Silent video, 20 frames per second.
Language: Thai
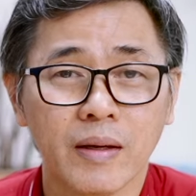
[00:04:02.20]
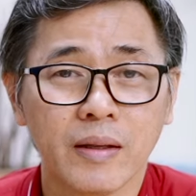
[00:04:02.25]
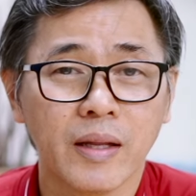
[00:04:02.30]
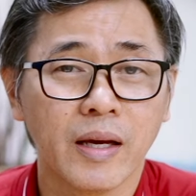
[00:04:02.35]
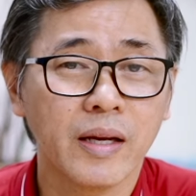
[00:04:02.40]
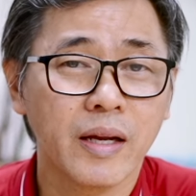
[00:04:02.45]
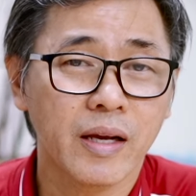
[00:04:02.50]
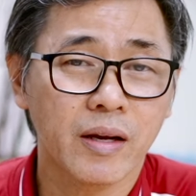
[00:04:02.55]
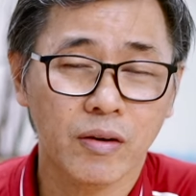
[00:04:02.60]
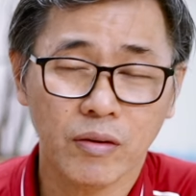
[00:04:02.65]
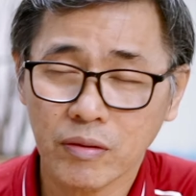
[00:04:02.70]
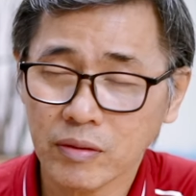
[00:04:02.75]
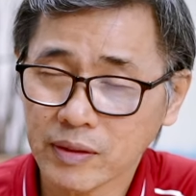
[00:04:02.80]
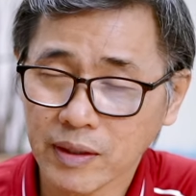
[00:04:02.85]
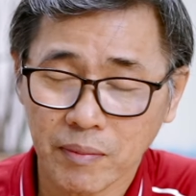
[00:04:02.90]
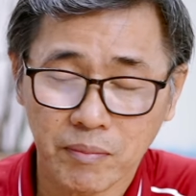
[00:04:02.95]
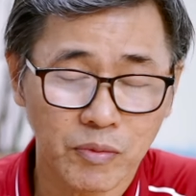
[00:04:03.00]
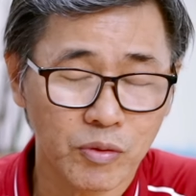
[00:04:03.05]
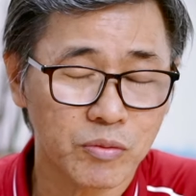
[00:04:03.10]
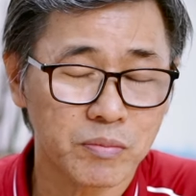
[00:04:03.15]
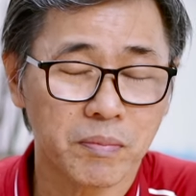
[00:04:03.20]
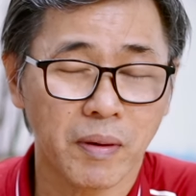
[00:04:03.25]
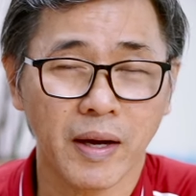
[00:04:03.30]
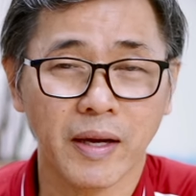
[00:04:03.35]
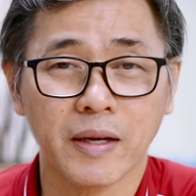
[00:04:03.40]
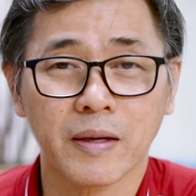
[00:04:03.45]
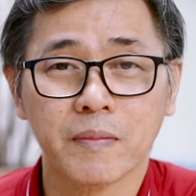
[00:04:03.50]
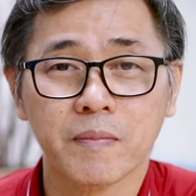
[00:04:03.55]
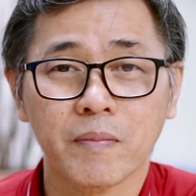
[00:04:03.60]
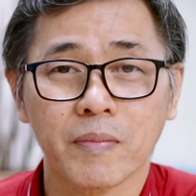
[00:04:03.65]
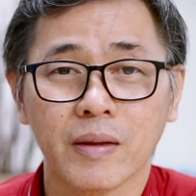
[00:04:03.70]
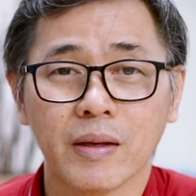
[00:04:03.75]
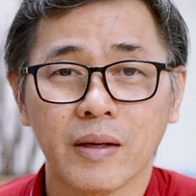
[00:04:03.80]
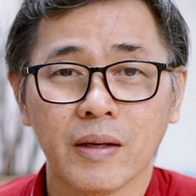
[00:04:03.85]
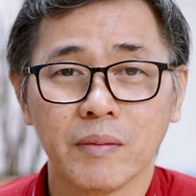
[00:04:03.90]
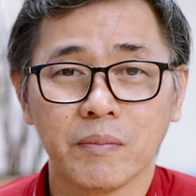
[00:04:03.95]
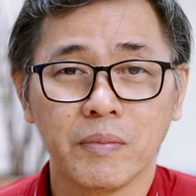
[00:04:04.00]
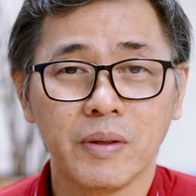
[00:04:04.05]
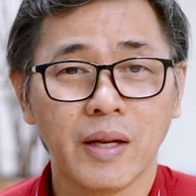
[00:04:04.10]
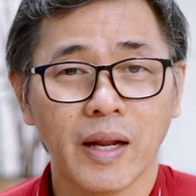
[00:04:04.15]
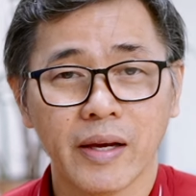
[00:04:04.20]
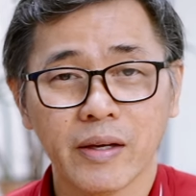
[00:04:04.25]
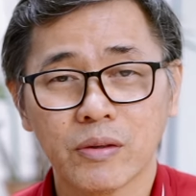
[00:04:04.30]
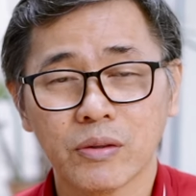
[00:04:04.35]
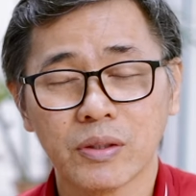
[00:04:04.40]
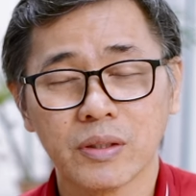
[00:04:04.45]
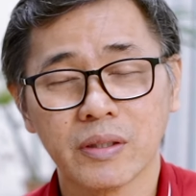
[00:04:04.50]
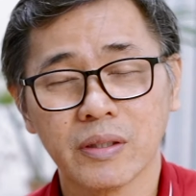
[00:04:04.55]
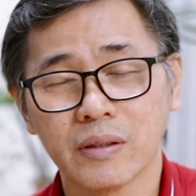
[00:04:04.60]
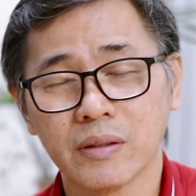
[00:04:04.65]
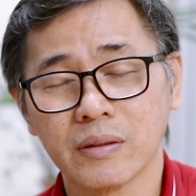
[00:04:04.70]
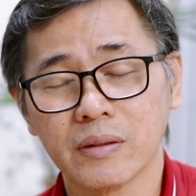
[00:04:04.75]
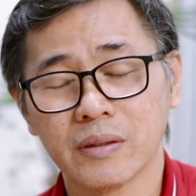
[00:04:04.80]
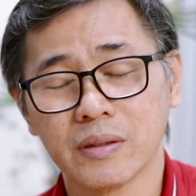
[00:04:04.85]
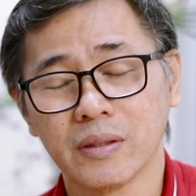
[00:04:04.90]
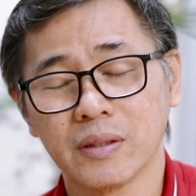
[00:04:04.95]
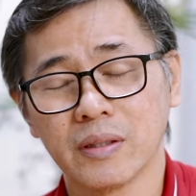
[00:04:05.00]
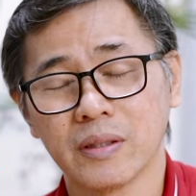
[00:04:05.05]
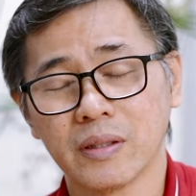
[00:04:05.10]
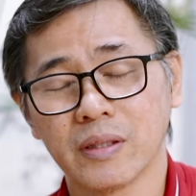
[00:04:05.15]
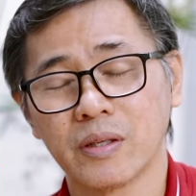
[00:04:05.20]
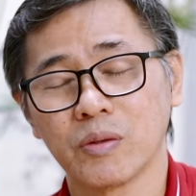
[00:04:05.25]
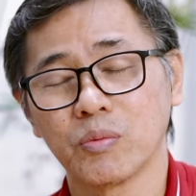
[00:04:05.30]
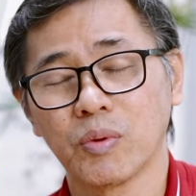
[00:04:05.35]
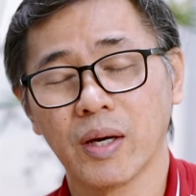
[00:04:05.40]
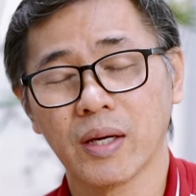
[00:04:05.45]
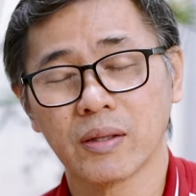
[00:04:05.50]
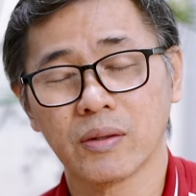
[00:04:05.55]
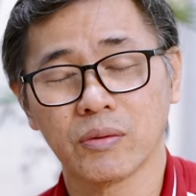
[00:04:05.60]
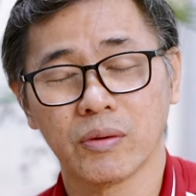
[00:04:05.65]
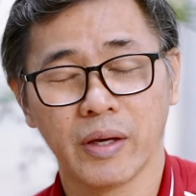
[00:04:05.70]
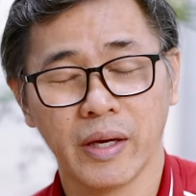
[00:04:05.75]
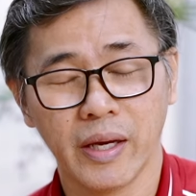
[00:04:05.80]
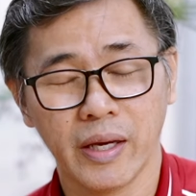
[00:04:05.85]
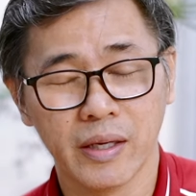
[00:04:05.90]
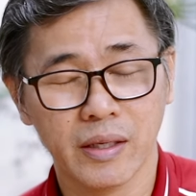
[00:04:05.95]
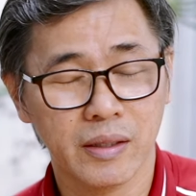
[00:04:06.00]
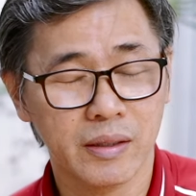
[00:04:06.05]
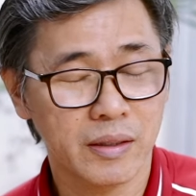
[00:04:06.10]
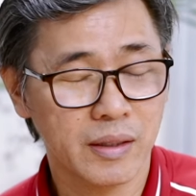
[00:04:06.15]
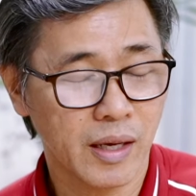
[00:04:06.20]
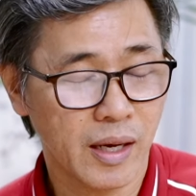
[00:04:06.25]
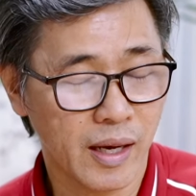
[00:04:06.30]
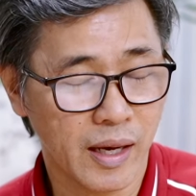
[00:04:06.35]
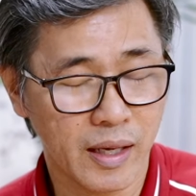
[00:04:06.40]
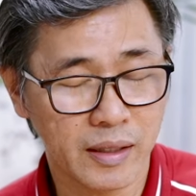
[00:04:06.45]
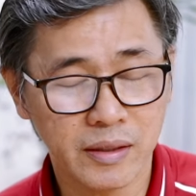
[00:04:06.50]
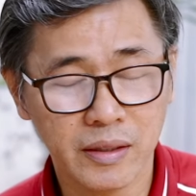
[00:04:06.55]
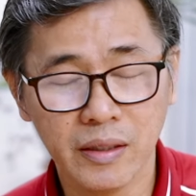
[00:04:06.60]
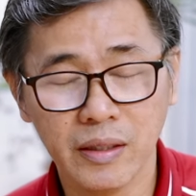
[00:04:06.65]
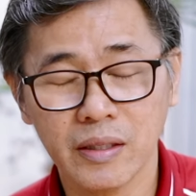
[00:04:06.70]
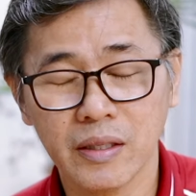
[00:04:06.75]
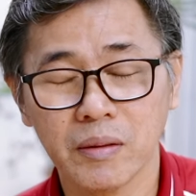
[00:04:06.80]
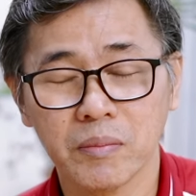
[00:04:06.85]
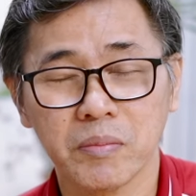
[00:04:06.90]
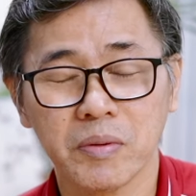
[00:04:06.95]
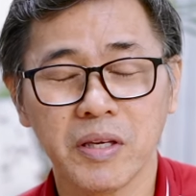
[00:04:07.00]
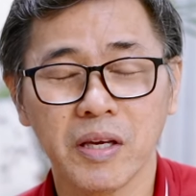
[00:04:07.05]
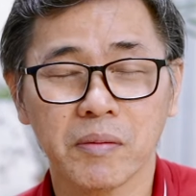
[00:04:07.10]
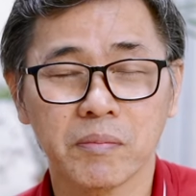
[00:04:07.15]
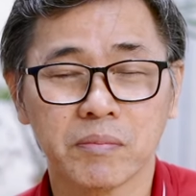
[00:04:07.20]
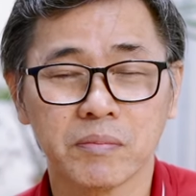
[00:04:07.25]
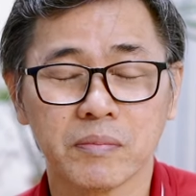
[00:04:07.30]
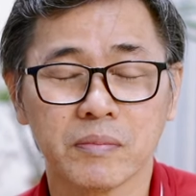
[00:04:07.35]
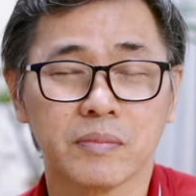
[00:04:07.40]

และเองเขาก็ทำลงไป มีหลายคนคิดว่าตัวเองหาที่เงียบ